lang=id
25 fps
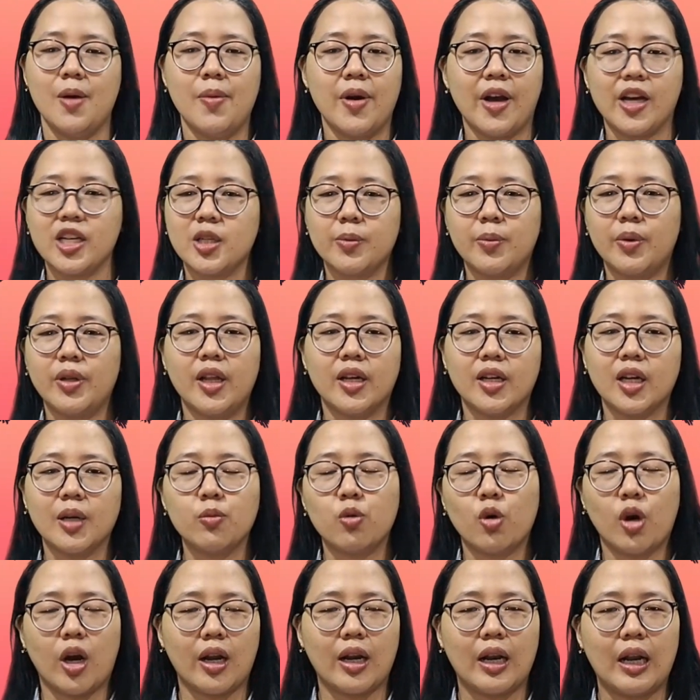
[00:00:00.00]
maka
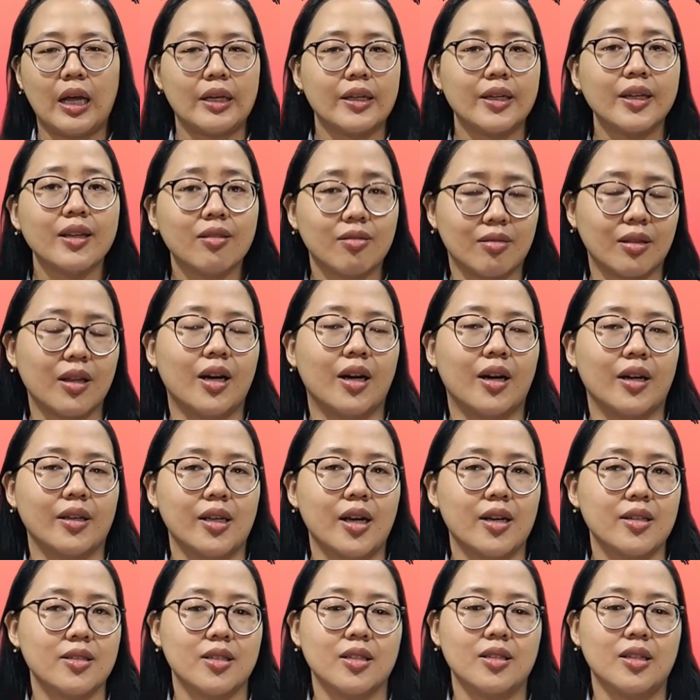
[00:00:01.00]
sebenarnya bukanlah kita
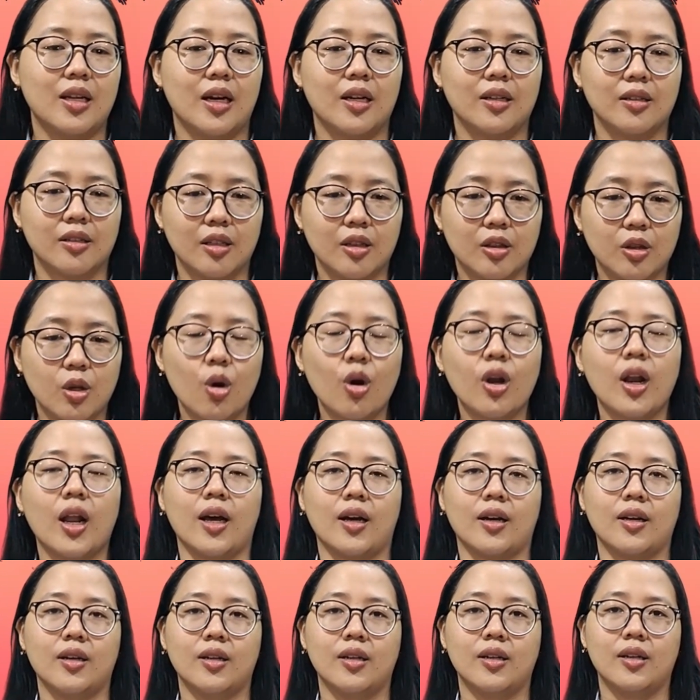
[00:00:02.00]
yang sedang
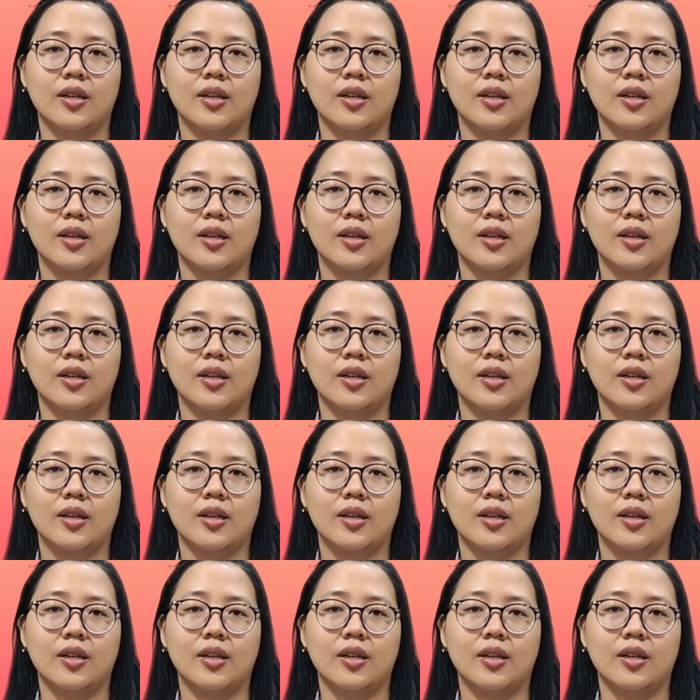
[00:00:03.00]
ditolak.